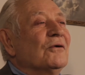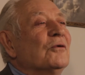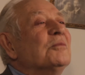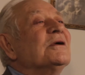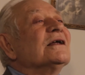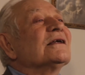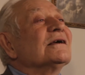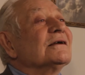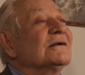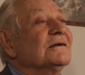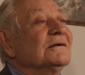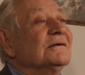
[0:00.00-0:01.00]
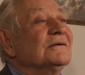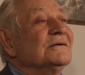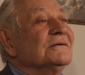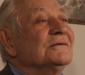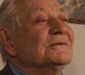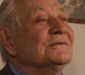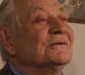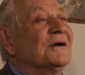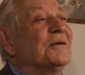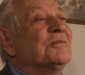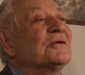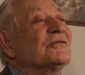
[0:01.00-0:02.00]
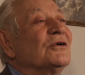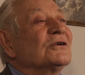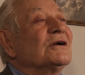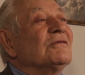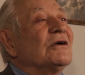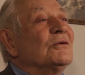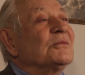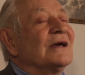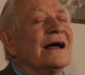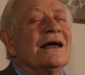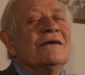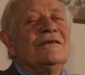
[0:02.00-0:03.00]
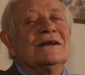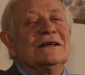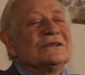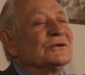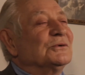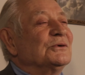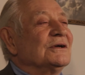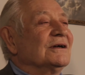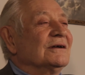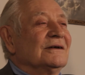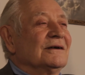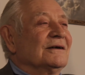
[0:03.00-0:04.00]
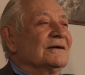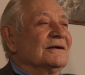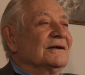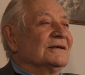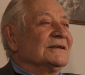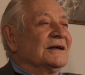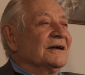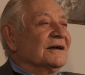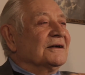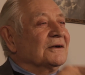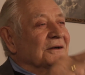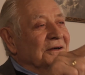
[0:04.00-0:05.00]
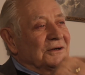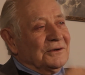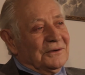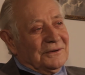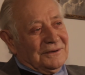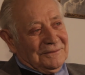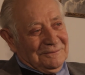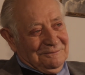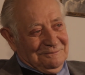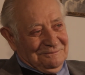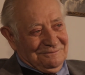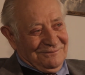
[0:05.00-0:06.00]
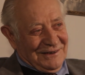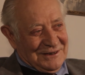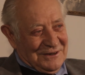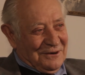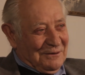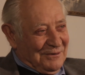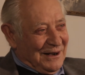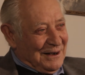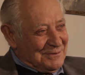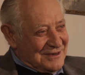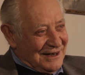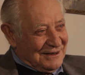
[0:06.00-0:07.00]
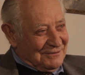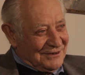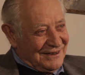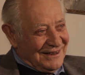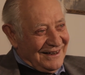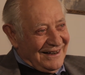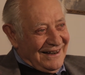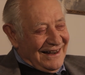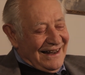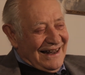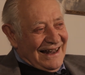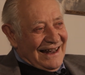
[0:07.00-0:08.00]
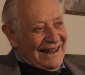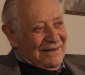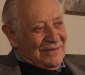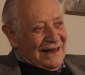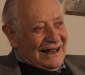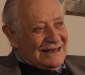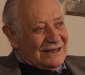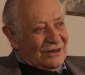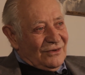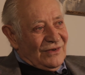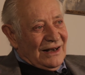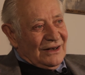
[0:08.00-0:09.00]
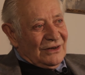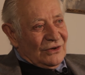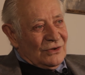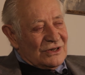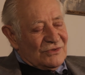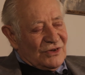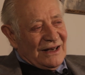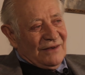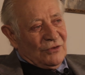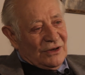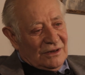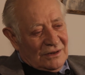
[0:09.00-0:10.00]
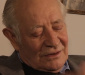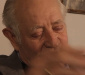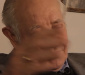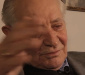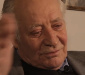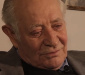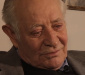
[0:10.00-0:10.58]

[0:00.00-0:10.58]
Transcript: umgedreht. Da hat man gefragt, ja, warum? Ja, er will das rote Geseire da nicht hören, was da am Grab gesagt wird. Also da war er der Konsument, er wollte dem